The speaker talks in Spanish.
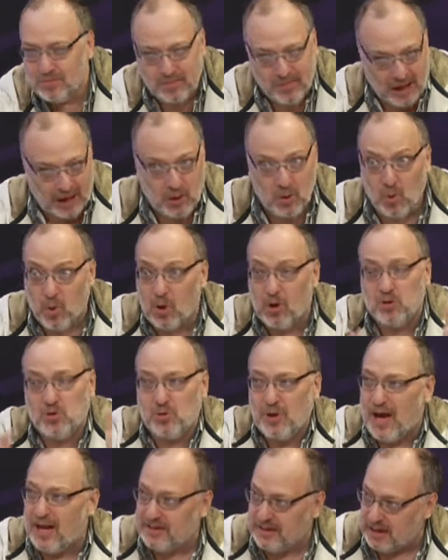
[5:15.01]
que un juego, es
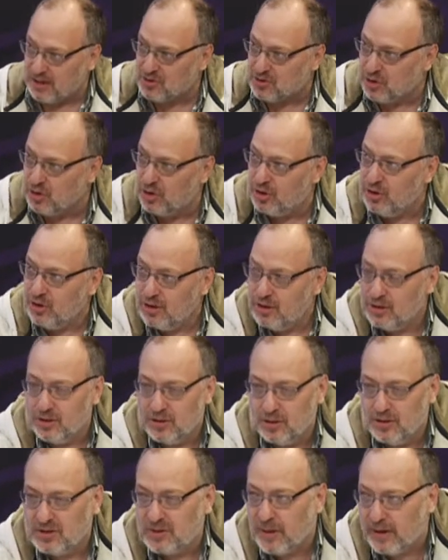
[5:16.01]
una atracción, ¿no?
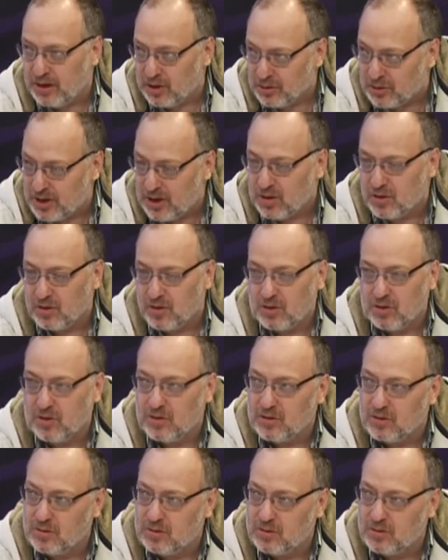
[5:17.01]
Se van a encontrar con,
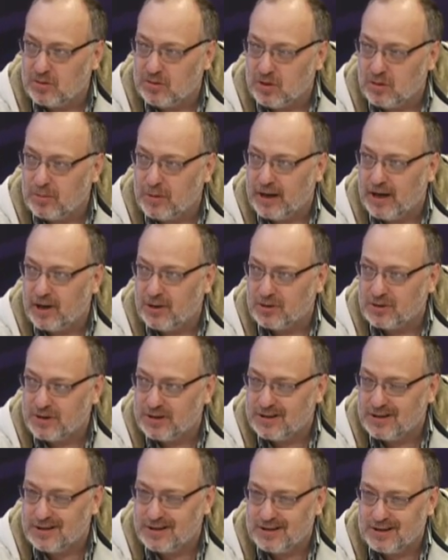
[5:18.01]
con, con varias cosas
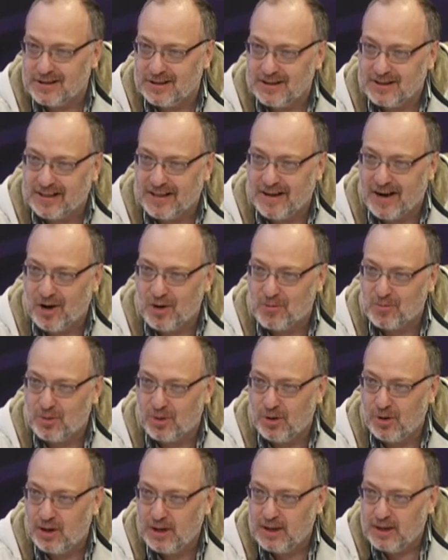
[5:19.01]
de, Dragon
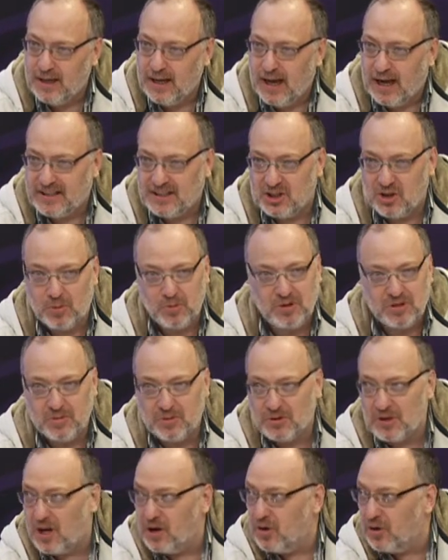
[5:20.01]
Ball. Así como hicimos
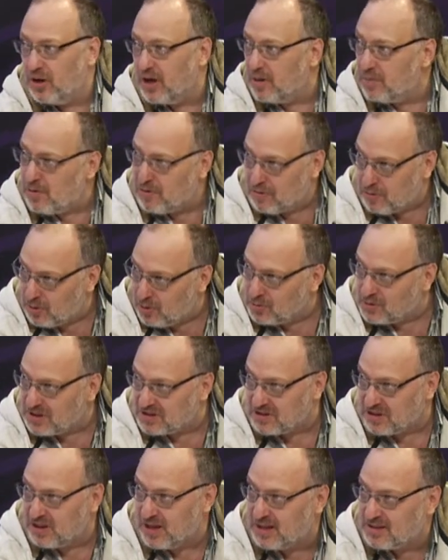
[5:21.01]
algo de Game of Thrones
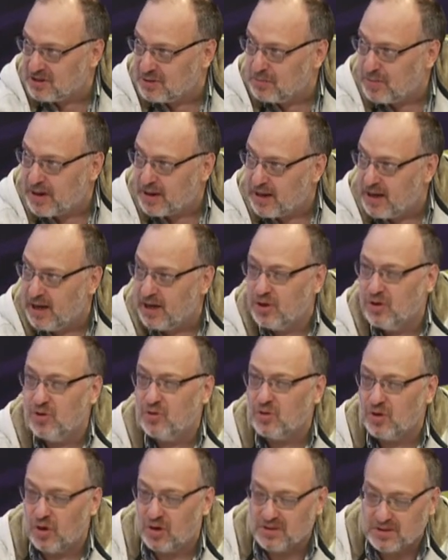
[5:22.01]
hace, hace un par de años,
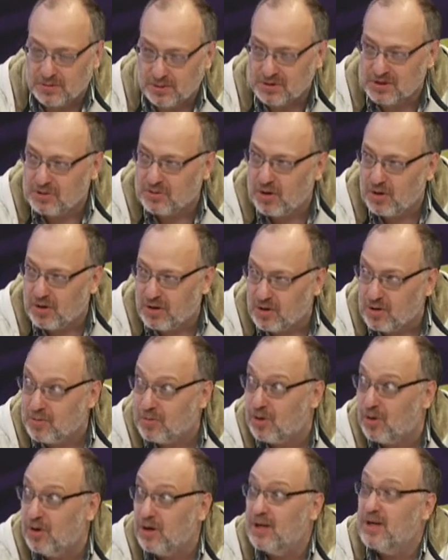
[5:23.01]
ahora estamos haciendo algo de Dragon
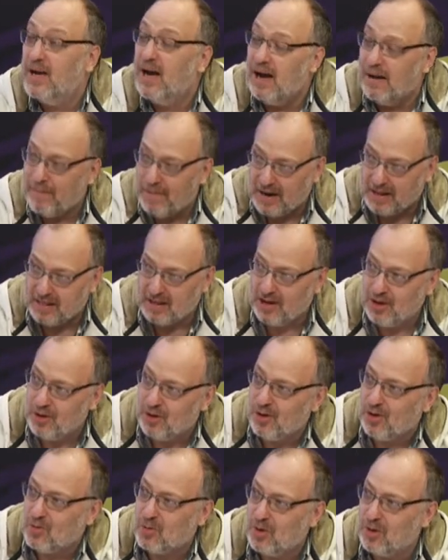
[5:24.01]
Ball, aparte de lo
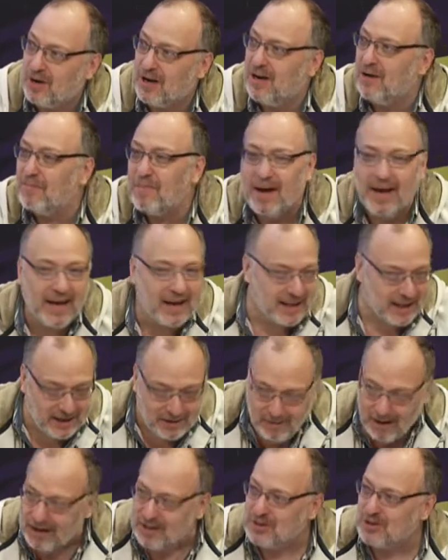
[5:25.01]
del juego de calamar y
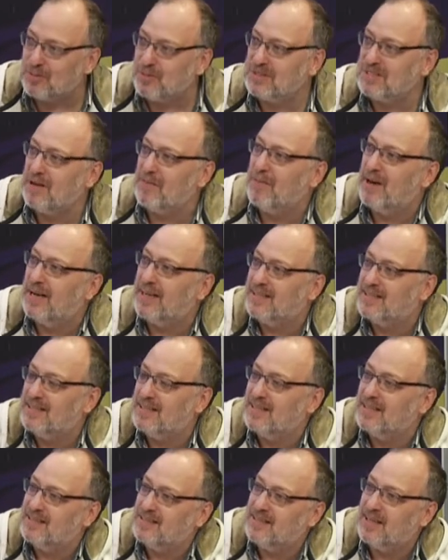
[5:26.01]
varias sorpresas más que, que
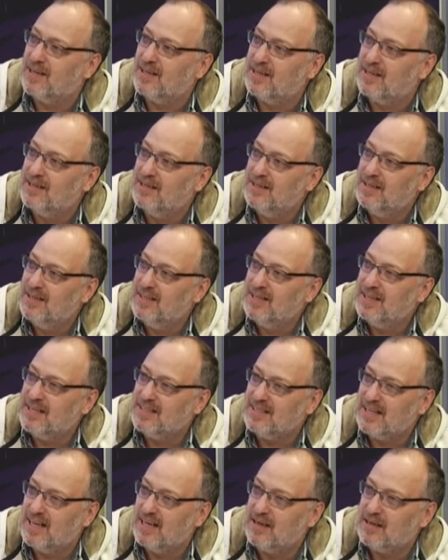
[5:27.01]
están, que,
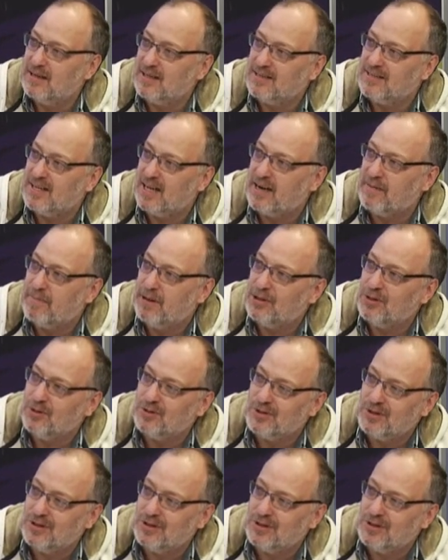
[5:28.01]
están, que están armándose, ¿no?